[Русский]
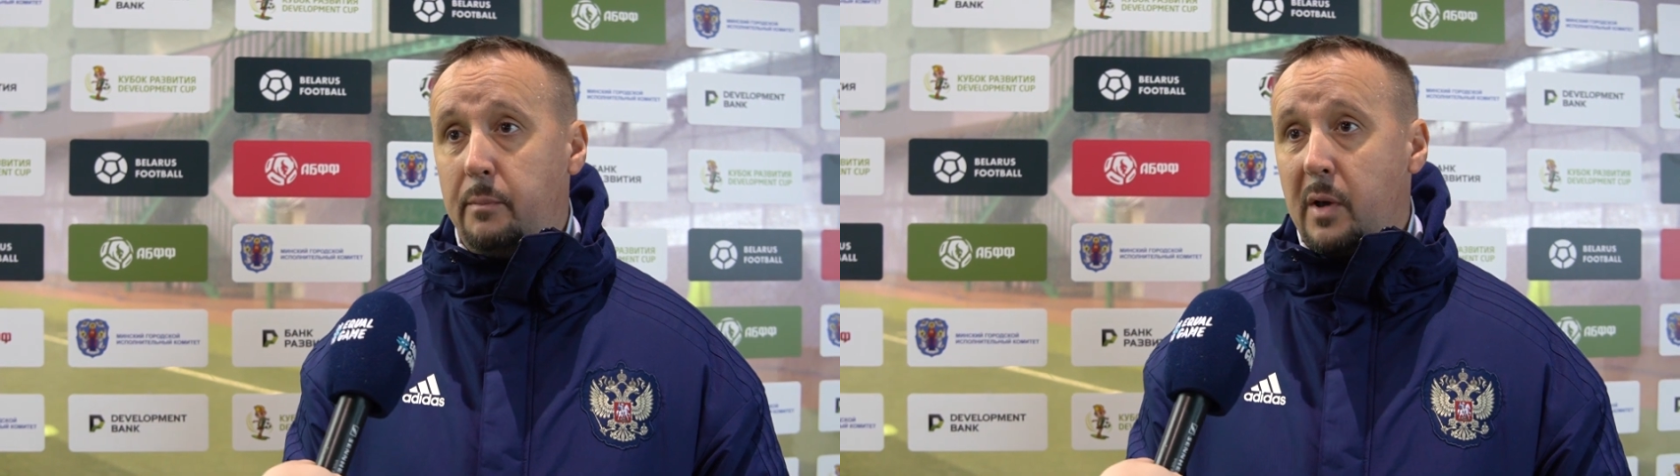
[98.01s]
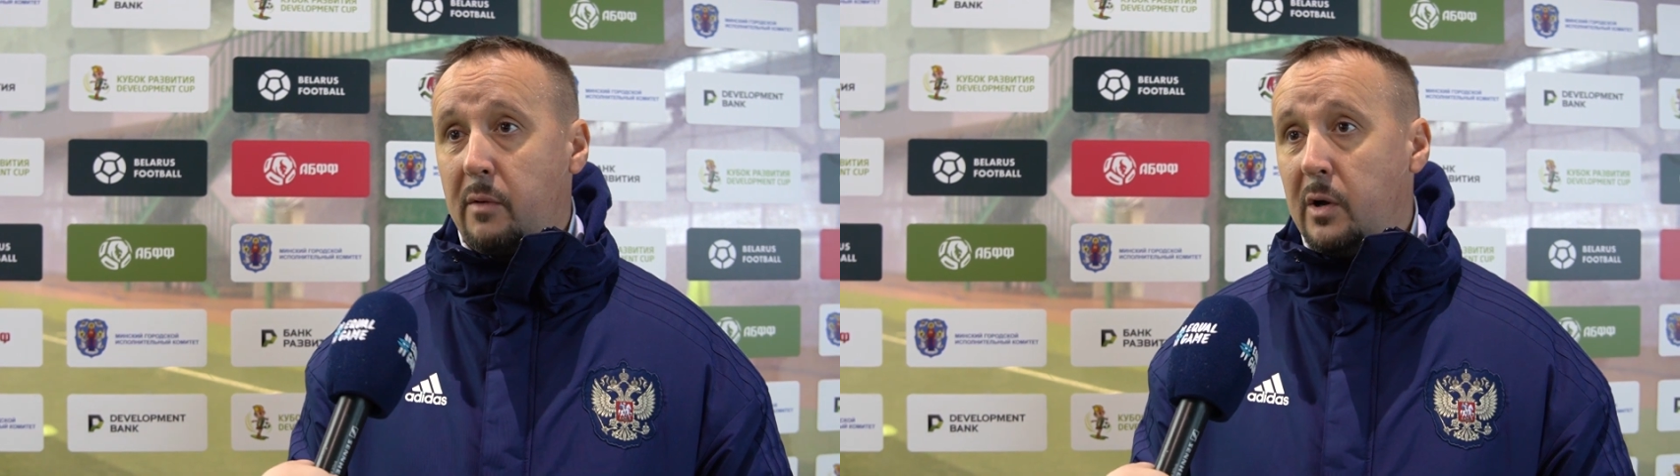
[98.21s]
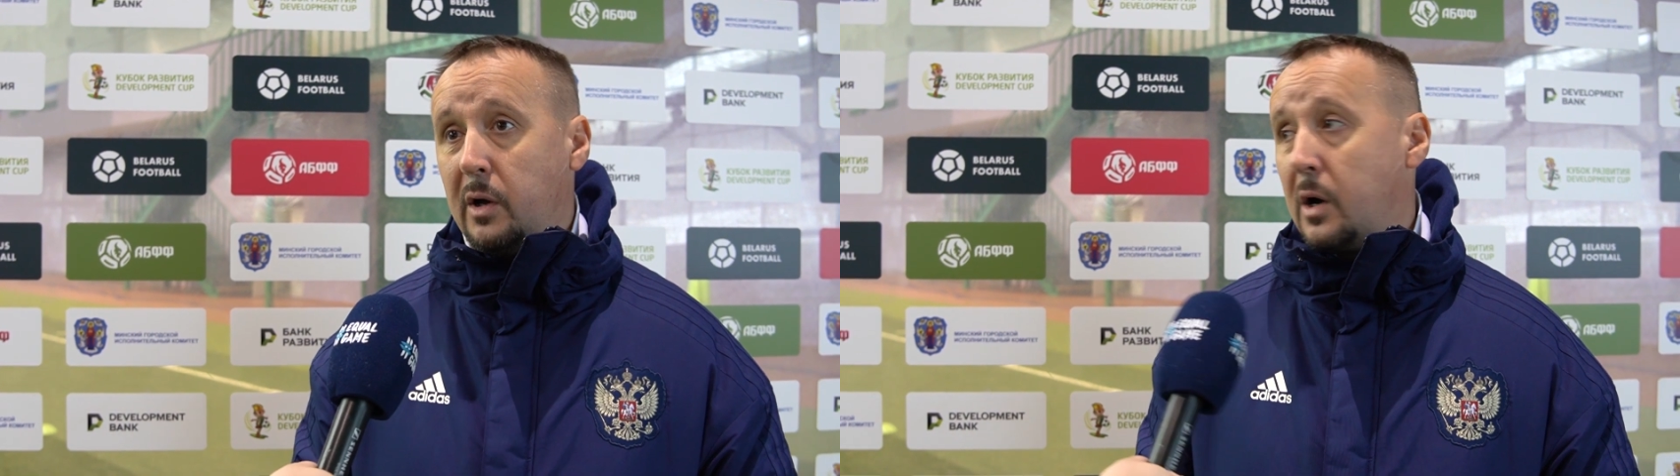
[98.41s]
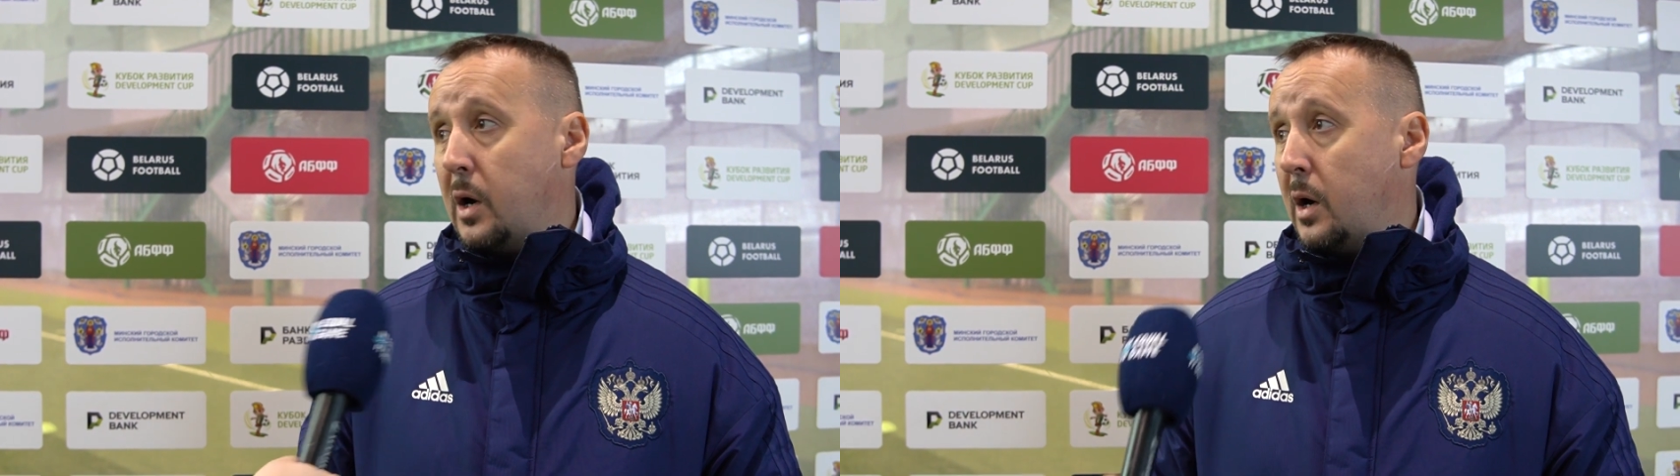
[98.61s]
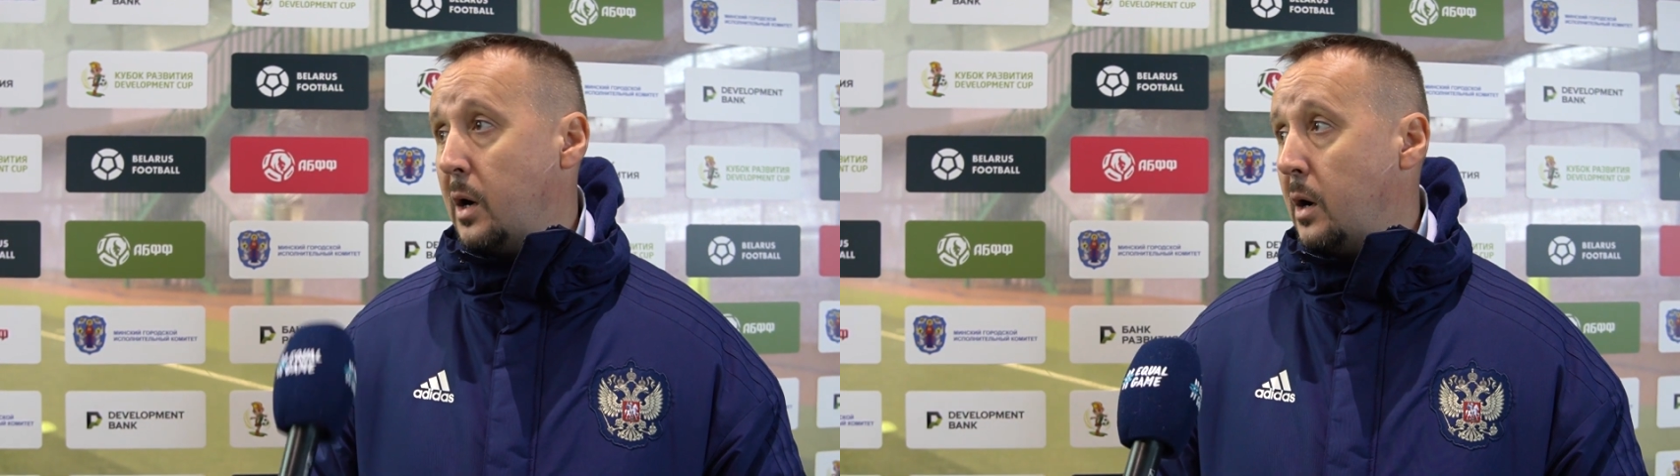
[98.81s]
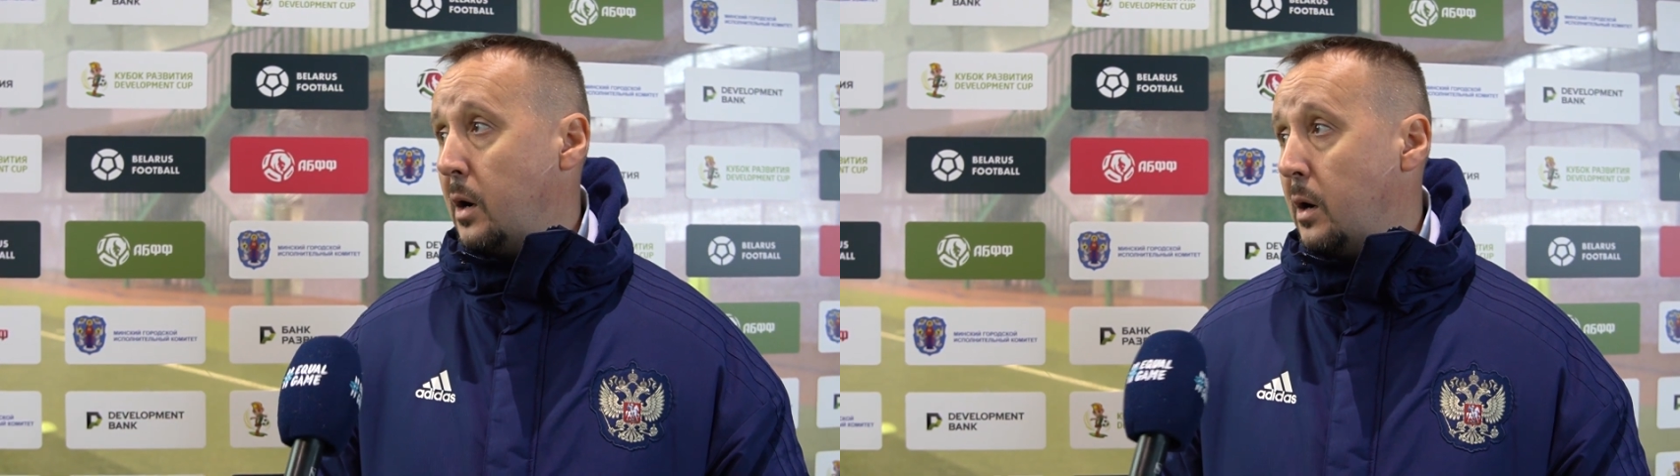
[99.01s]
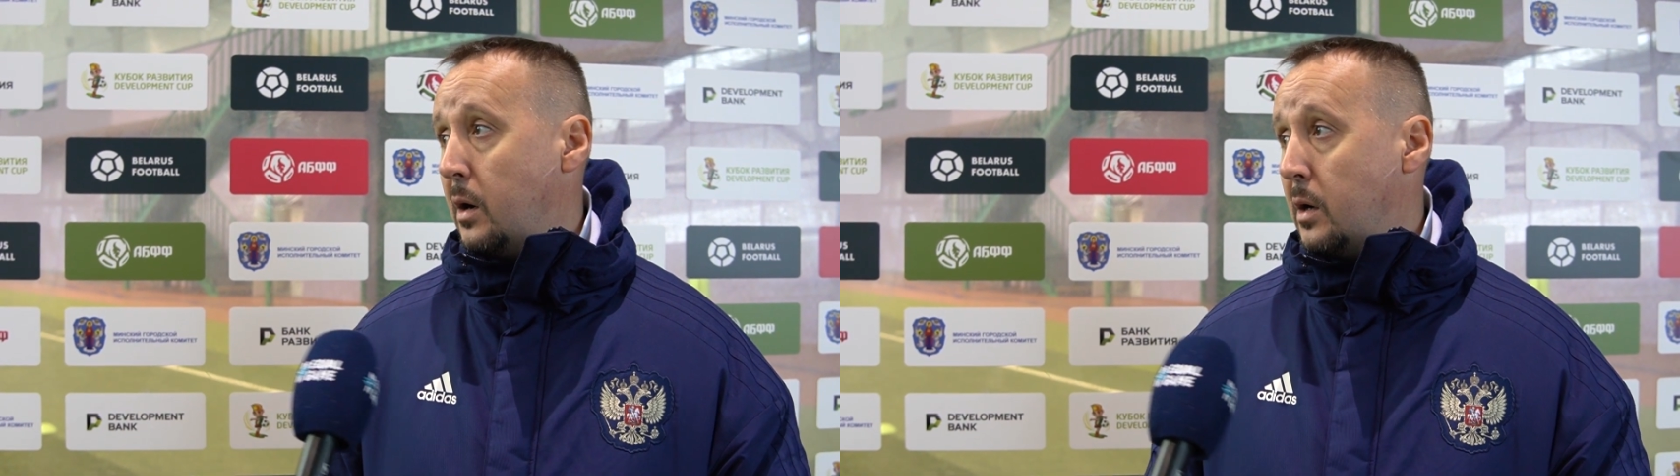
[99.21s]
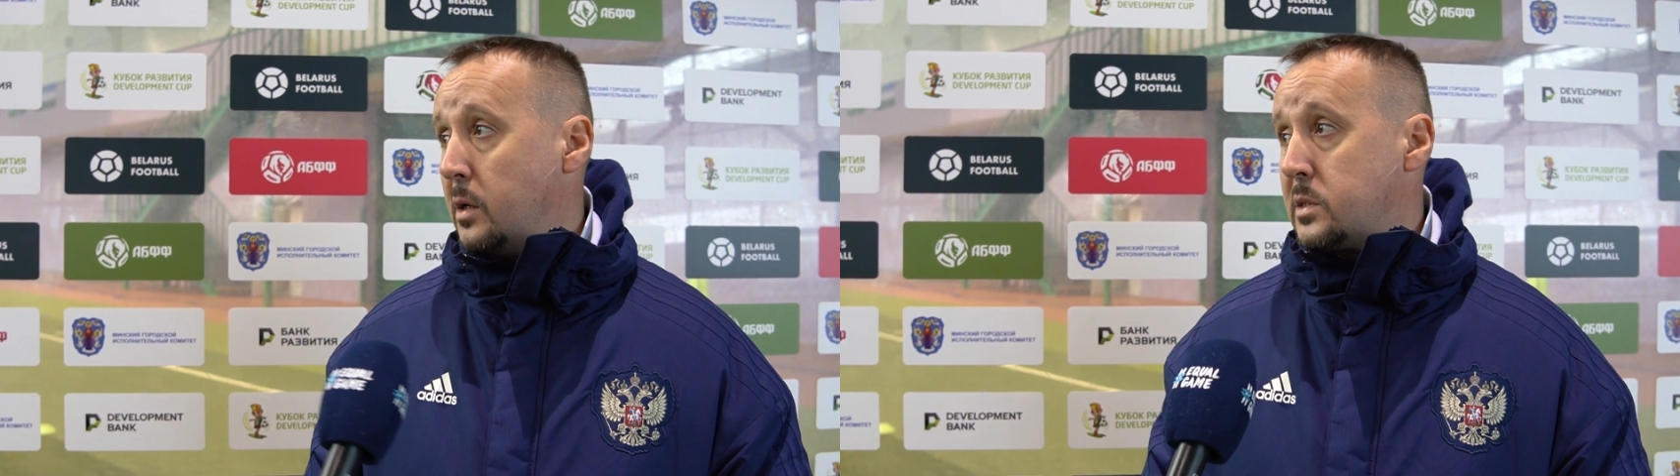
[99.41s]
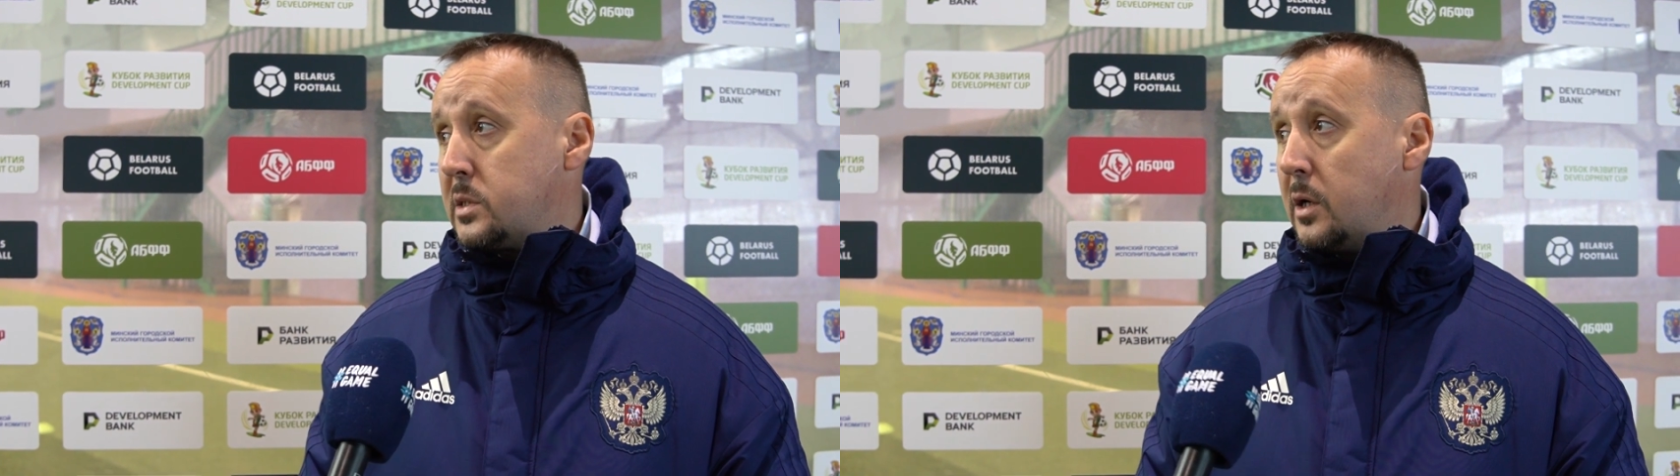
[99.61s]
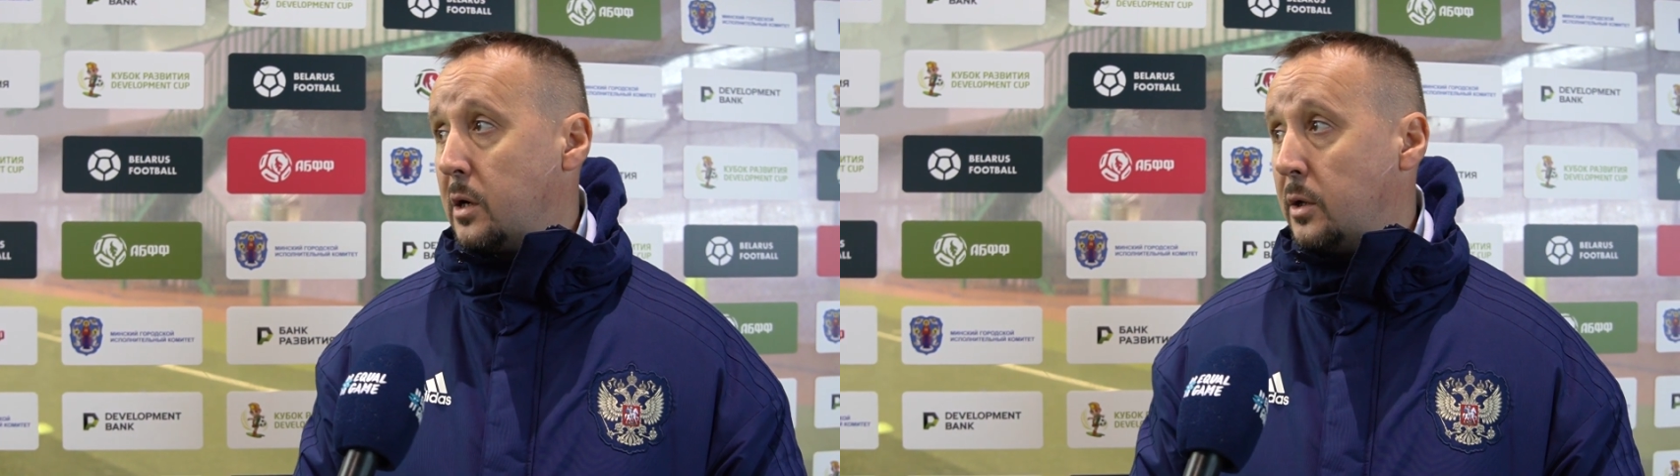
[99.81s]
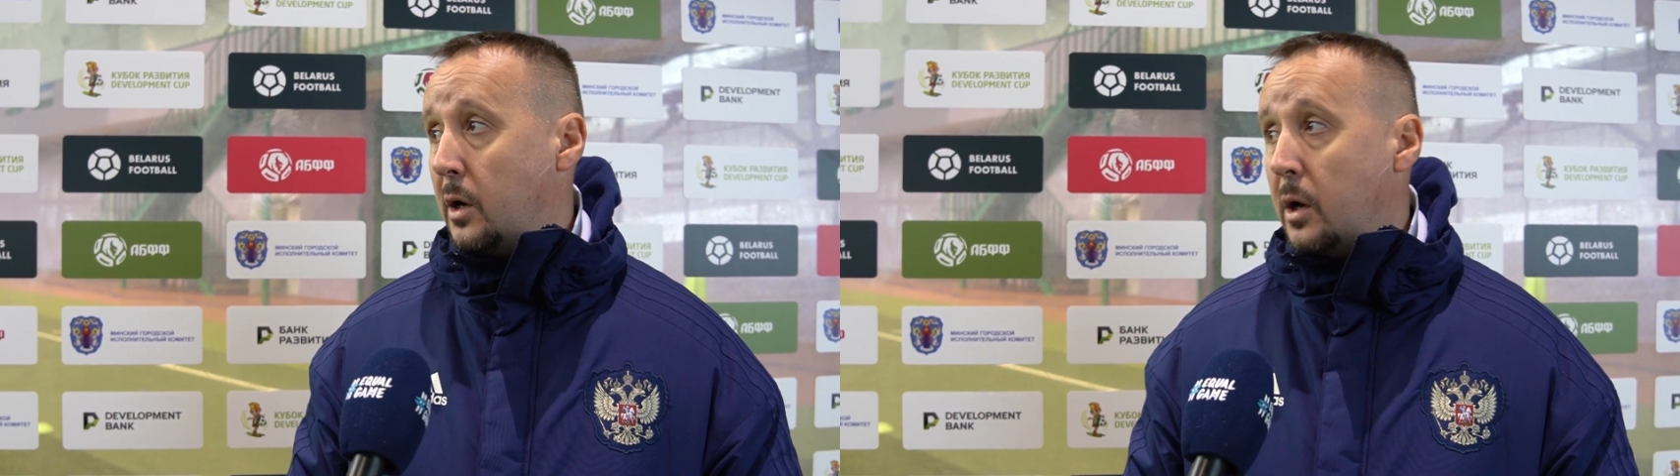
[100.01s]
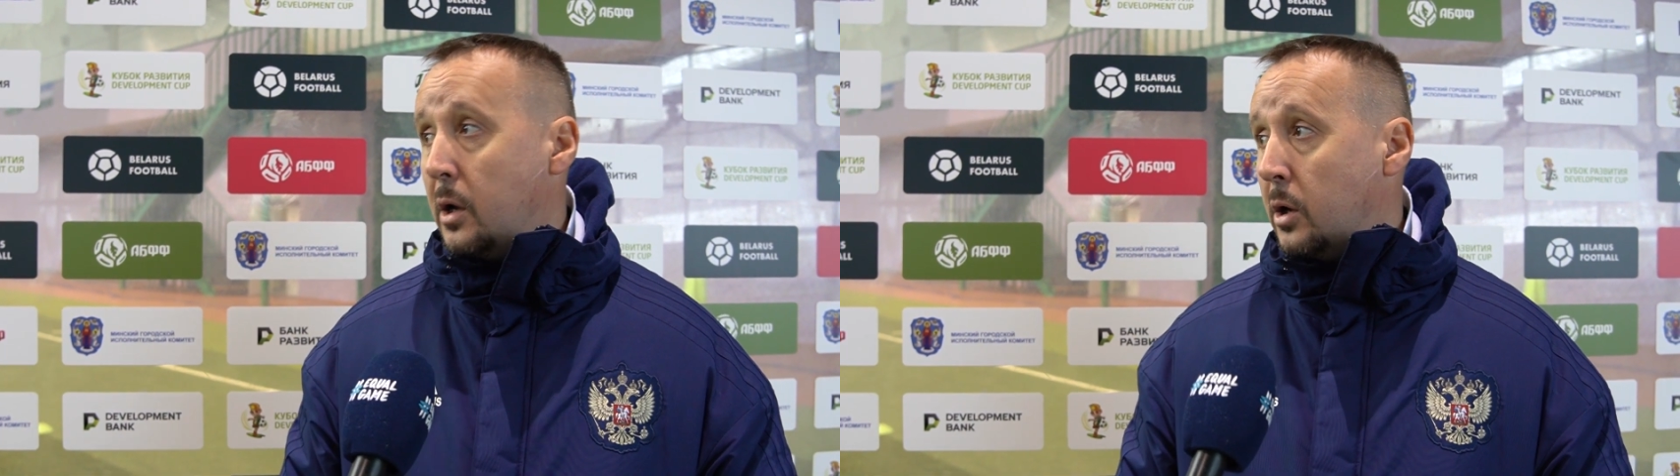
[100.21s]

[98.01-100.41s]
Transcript: первая игра сыграна,